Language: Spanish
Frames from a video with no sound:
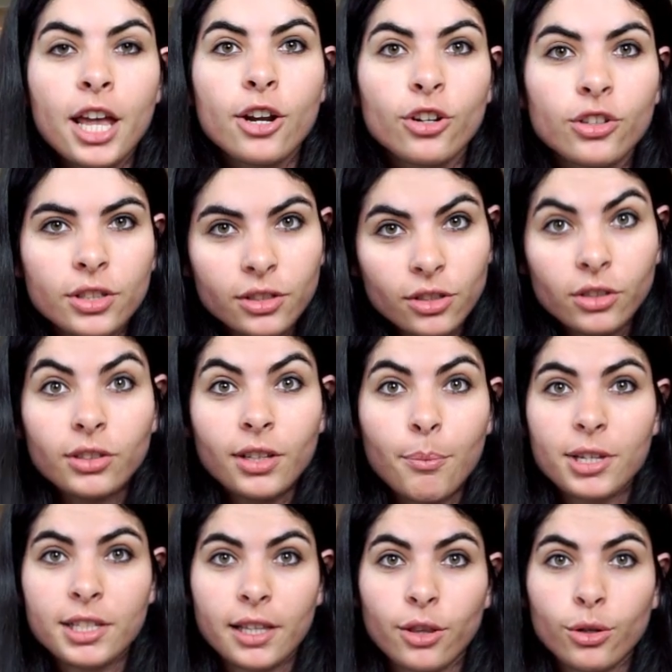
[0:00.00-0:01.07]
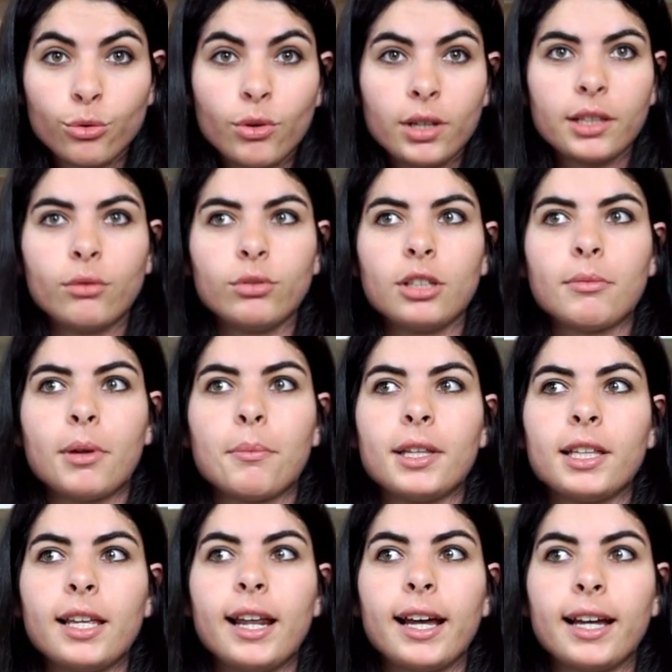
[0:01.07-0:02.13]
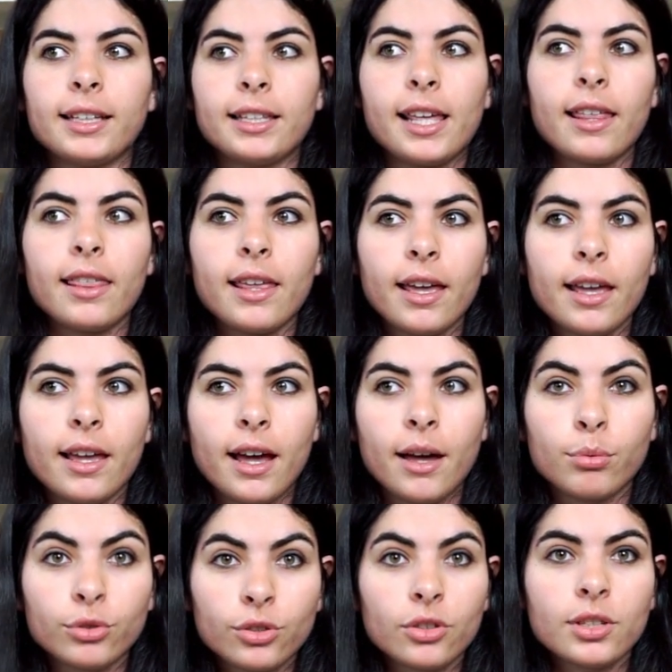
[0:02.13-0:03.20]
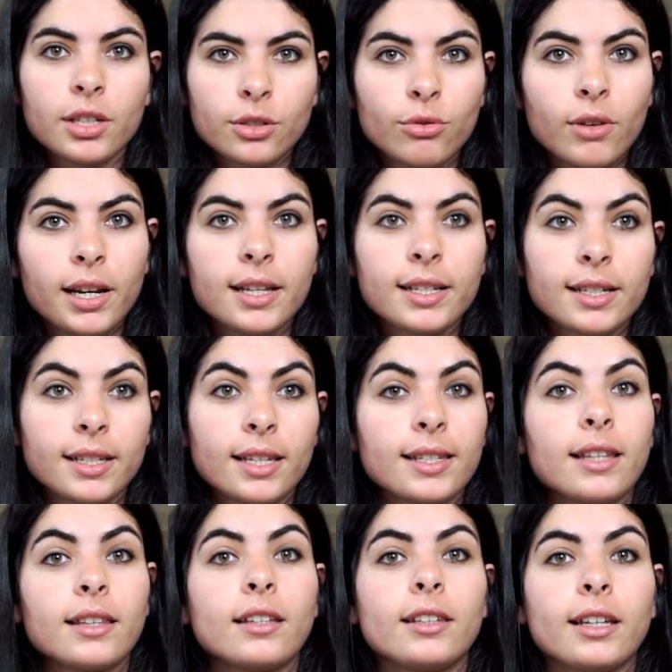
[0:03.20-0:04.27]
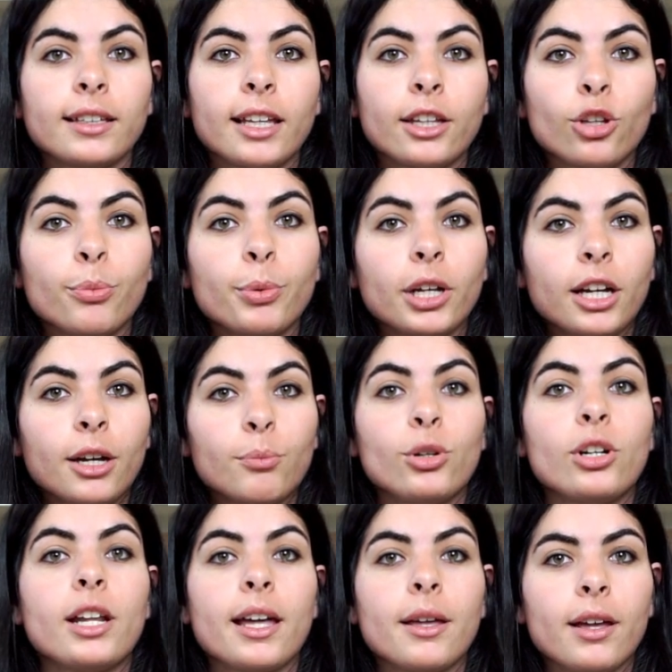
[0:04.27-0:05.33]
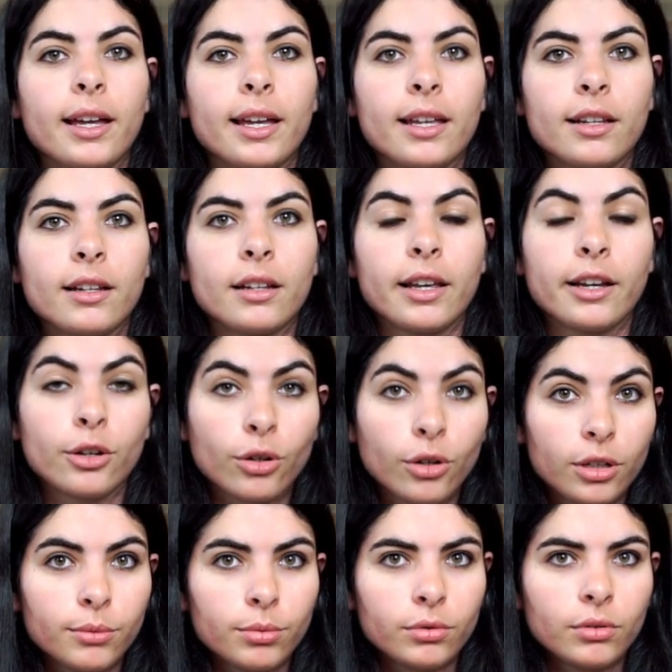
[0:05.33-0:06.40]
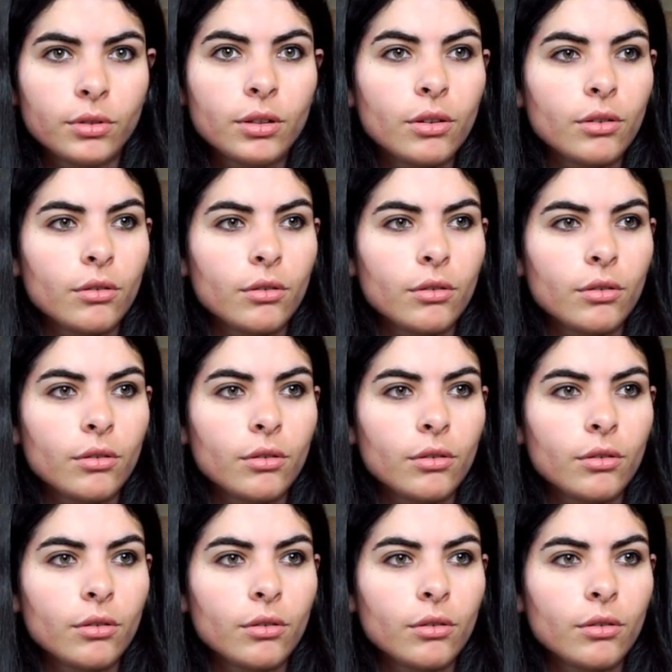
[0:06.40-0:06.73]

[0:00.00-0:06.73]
No sé si os habéis dado cuenta últimamente la cantidad de abusos sexuales que se están detectando, por ejemplo, en, Hollywood, ¿no?